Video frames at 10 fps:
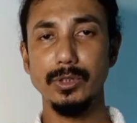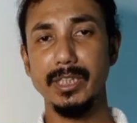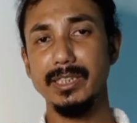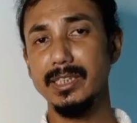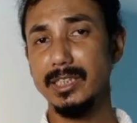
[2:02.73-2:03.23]
তখন
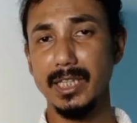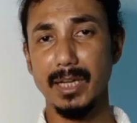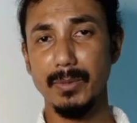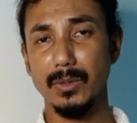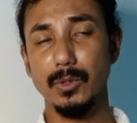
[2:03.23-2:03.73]
যে জিনিসটি
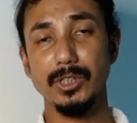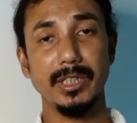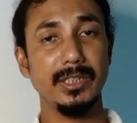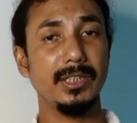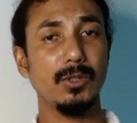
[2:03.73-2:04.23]
আমরা করি
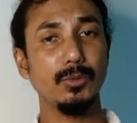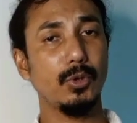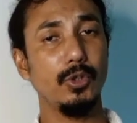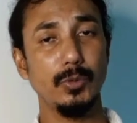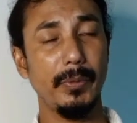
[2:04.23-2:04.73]
সেই জিনিসটা খুব
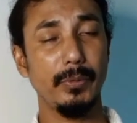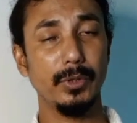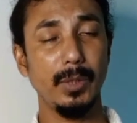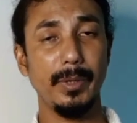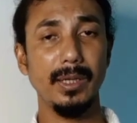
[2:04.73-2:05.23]
সহজভাবে
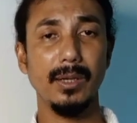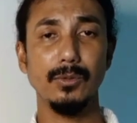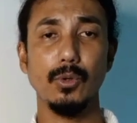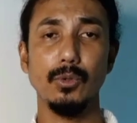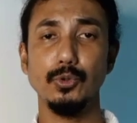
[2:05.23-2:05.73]
করতে পারি
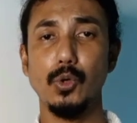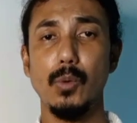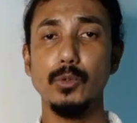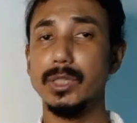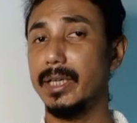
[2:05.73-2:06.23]
কারণ তখন
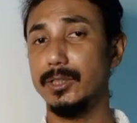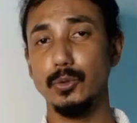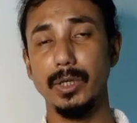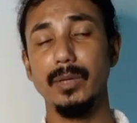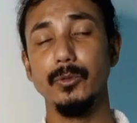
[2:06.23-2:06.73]
সমতা থাকে
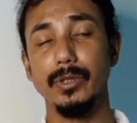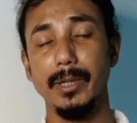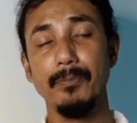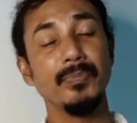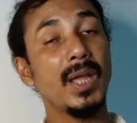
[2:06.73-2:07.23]
শরীরের
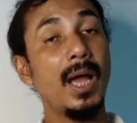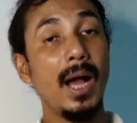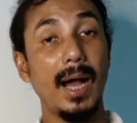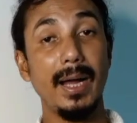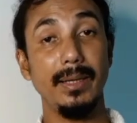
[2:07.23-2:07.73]
মধ্যে
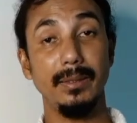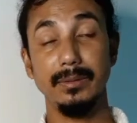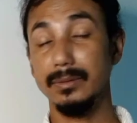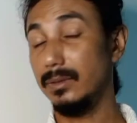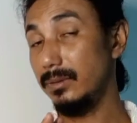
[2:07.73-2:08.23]
আর
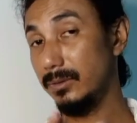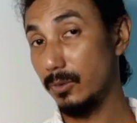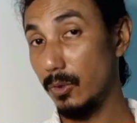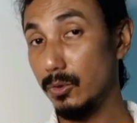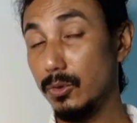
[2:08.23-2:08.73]

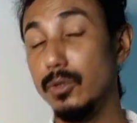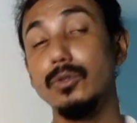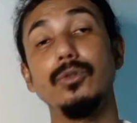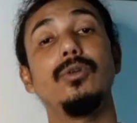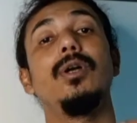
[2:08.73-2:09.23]
কখনো
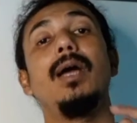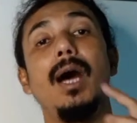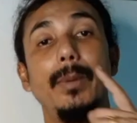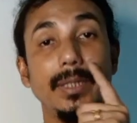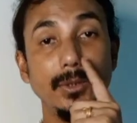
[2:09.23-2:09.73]
কখনো
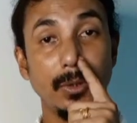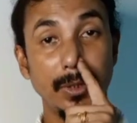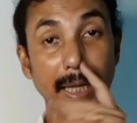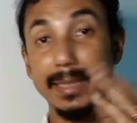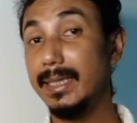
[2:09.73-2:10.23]
আমাদের
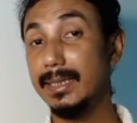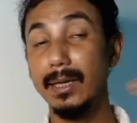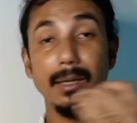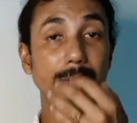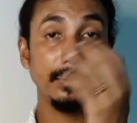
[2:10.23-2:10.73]
যখন ডান
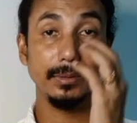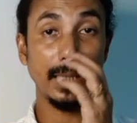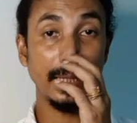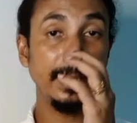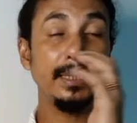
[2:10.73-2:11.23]
দিকটা
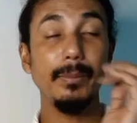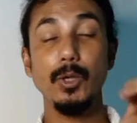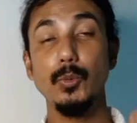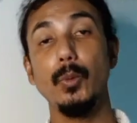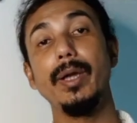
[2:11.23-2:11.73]
ডান দিক দিয়ে
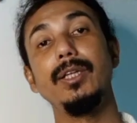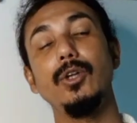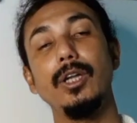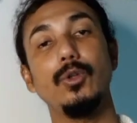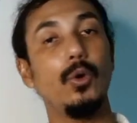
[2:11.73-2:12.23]
বায়ু
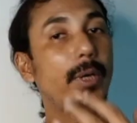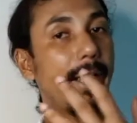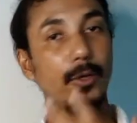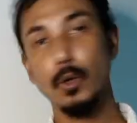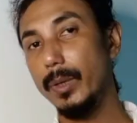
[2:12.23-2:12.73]
প্রবাহিত হয় তখন
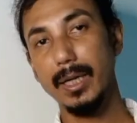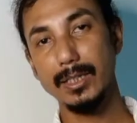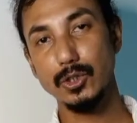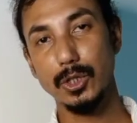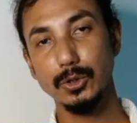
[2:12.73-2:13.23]
এক রকমের
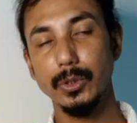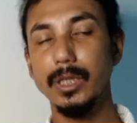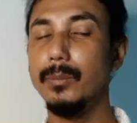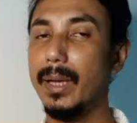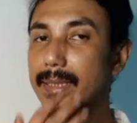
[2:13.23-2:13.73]
কাজ করে
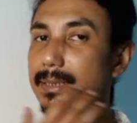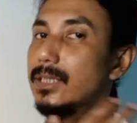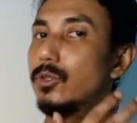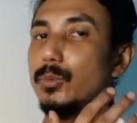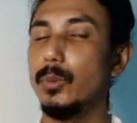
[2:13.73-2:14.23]
শরীর বাঁ দিক
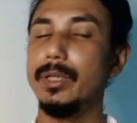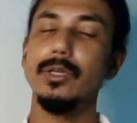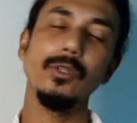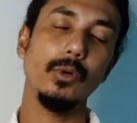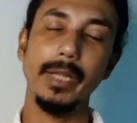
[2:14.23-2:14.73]
দিয়ে যখন প্রবাহিত
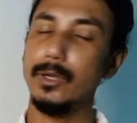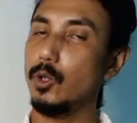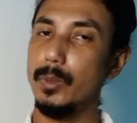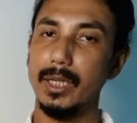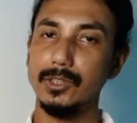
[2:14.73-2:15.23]
হয় তখন এক
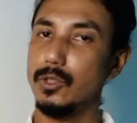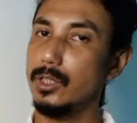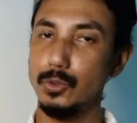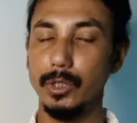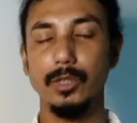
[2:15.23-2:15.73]
রকমের কাজ
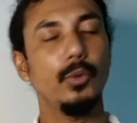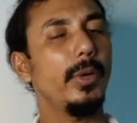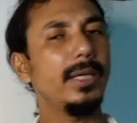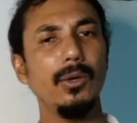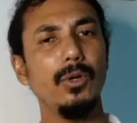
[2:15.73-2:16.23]
করে শরীর তো
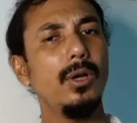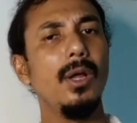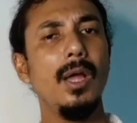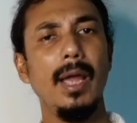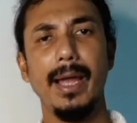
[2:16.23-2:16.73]
এটা হলো
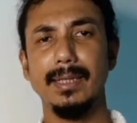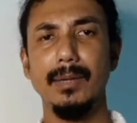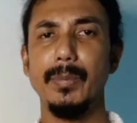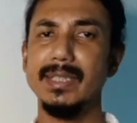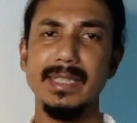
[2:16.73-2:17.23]

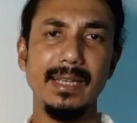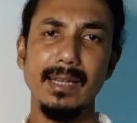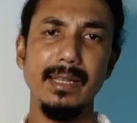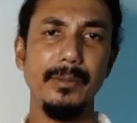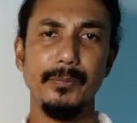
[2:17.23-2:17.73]
একটা
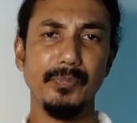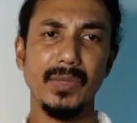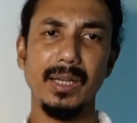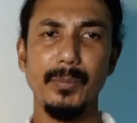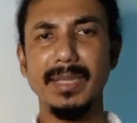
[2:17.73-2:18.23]
বেসিক্যালি
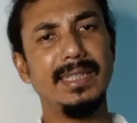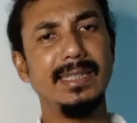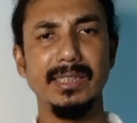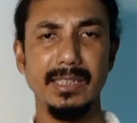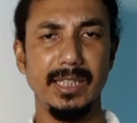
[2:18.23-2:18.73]
একটা
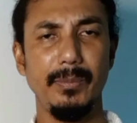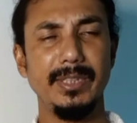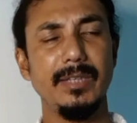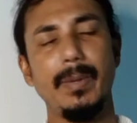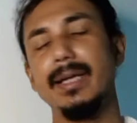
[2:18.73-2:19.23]
বেসিক জিনিস এটা
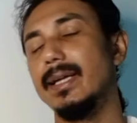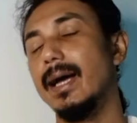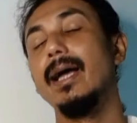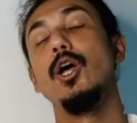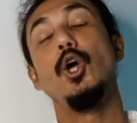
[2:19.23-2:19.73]
বেসিক
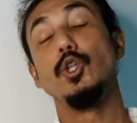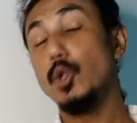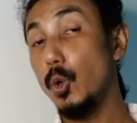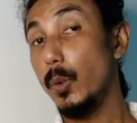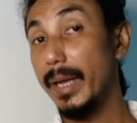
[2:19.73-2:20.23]
ফান্ডা
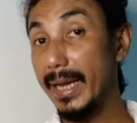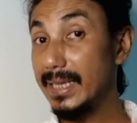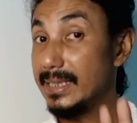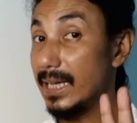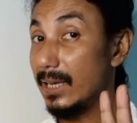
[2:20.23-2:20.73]
তো
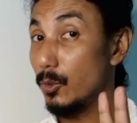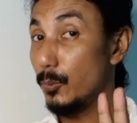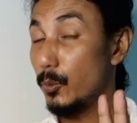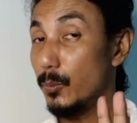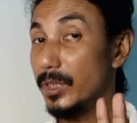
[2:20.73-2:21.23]
এইটার
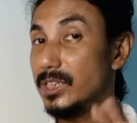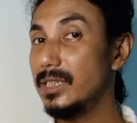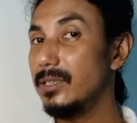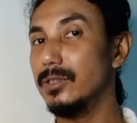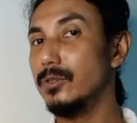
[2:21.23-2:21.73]
ওপর
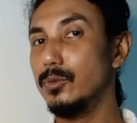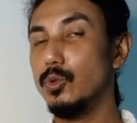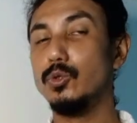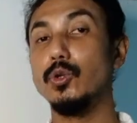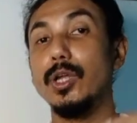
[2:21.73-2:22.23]
বেশি
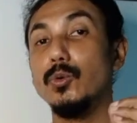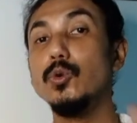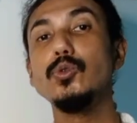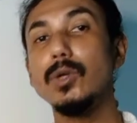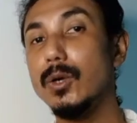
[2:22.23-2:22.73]
গুরুত্ব নেয়
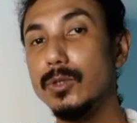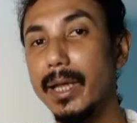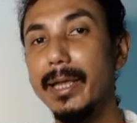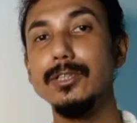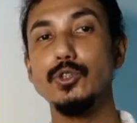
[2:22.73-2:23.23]
গুরুত্বটা
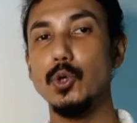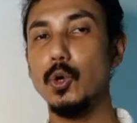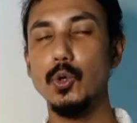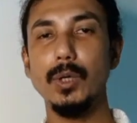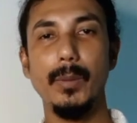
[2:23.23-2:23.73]
কোথায়
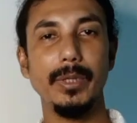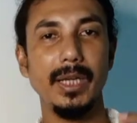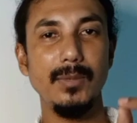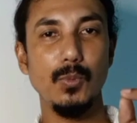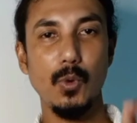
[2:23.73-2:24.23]
যখন
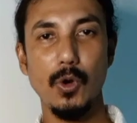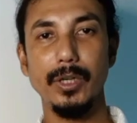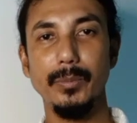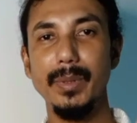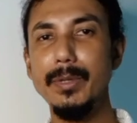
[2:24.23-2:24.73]
আমাদের এই
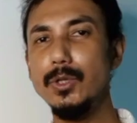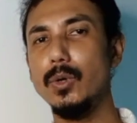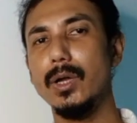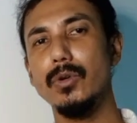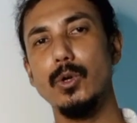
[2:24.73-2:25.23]
মন বিভিন্ন
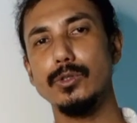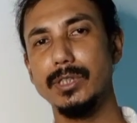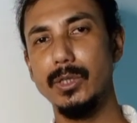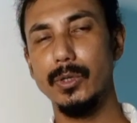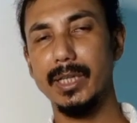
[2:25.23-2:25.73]
কারণে
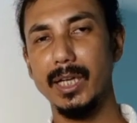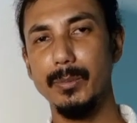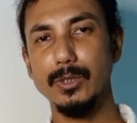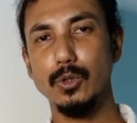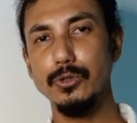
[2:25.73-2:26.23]
অস্থির হয়ে
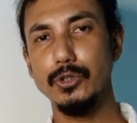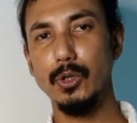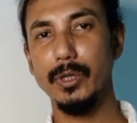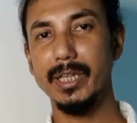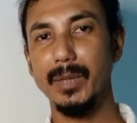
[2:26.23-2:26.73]
থাকবে
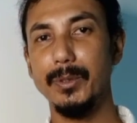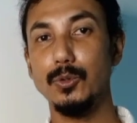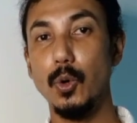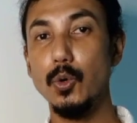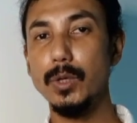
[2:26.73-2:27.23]
চঞ্চল হয়ে থাকবে
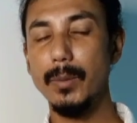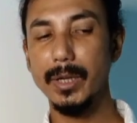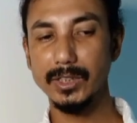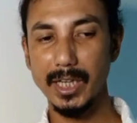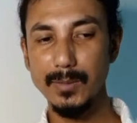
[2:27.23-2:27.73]
তখন
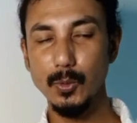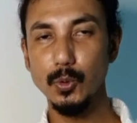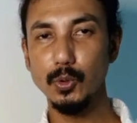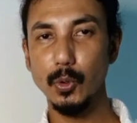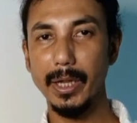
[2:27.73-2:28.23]
আমরা সেই
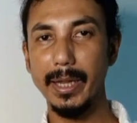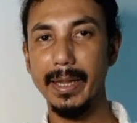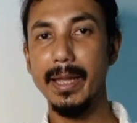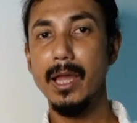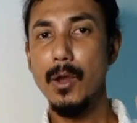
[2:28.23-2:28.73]
মুহূর্তকে